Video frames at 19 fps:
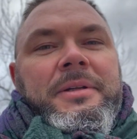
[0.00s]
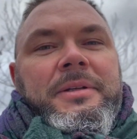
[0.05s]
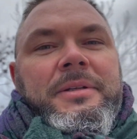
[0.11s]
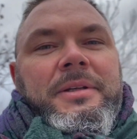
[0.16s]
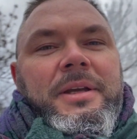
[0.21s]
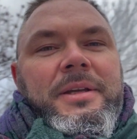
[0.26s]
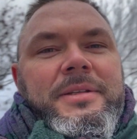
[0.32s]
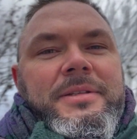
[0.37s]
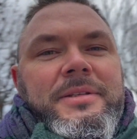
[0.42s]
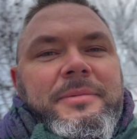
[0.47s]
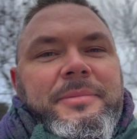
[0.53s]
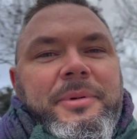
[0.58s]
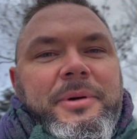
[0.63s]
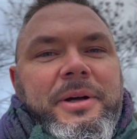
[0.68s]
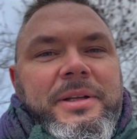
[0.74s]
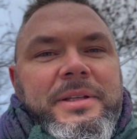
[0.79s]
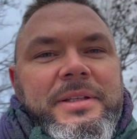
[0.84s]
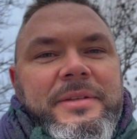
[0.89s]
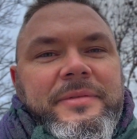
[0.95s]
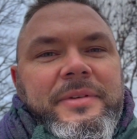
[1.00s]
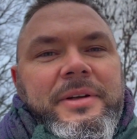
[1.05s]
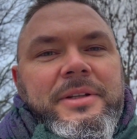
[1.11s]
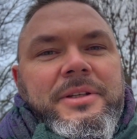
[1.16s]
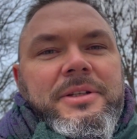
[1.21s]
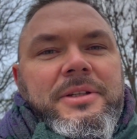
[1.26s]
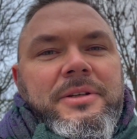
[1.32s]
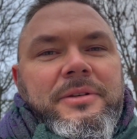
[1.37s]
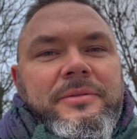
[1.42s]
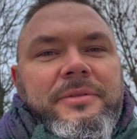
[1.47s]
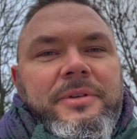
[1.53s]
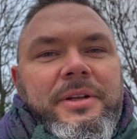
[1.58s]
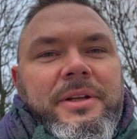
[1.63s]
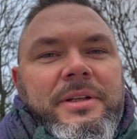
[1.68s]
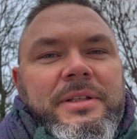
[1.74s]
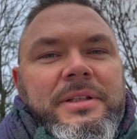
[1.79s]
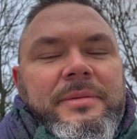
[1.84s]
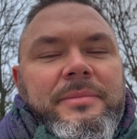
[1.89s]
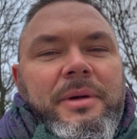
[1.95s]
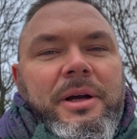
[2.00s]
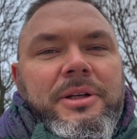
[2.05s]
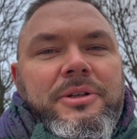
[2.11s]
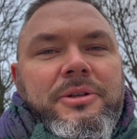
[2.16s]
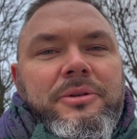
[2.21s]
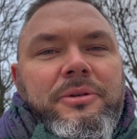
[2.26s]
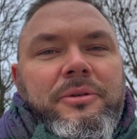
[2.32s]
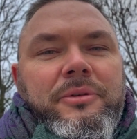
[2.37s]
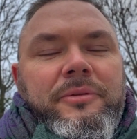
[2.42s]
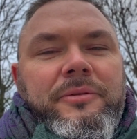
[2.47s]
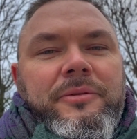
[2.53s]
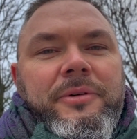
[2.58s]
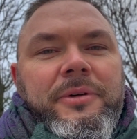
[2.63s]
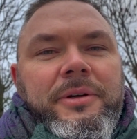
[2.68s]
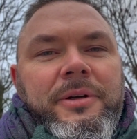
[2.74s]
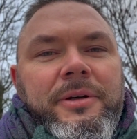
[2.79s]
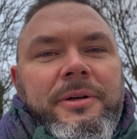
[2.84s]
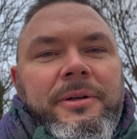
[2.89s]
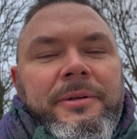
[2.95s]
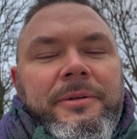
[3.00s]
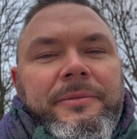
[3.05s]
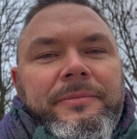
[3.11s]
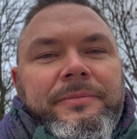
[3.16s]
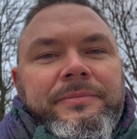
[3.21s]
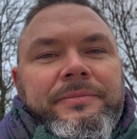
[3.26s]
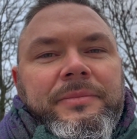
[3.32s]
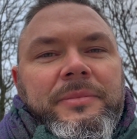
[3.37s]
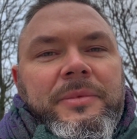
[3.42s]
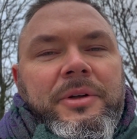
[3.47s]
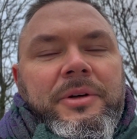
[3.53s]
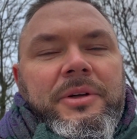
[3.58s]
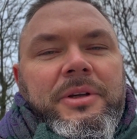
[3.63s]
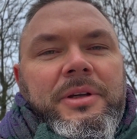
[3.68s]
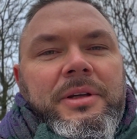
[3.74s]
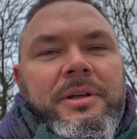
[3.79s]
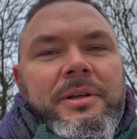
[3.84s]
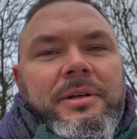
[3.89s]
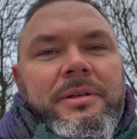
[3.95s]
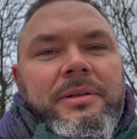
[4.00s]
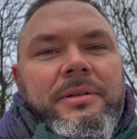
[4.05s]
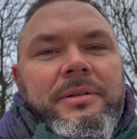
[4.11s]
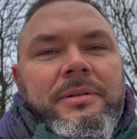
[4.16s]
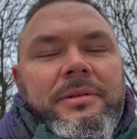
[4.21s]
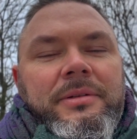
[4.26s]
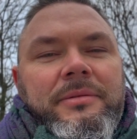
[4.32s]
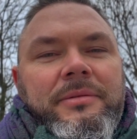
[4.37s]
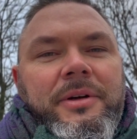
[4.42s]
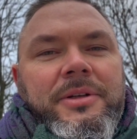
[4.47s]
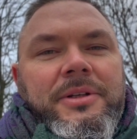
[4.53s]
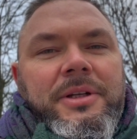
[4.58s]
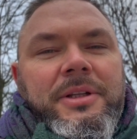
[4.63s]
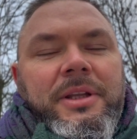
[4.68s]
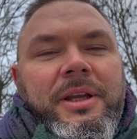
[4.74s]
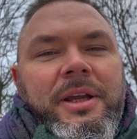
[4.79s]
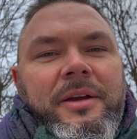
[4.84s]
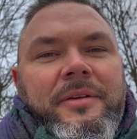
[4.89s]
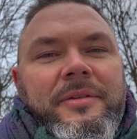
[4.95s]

Jest co pokazywać, wiele smaczków, e, no i e, właśnie tak jak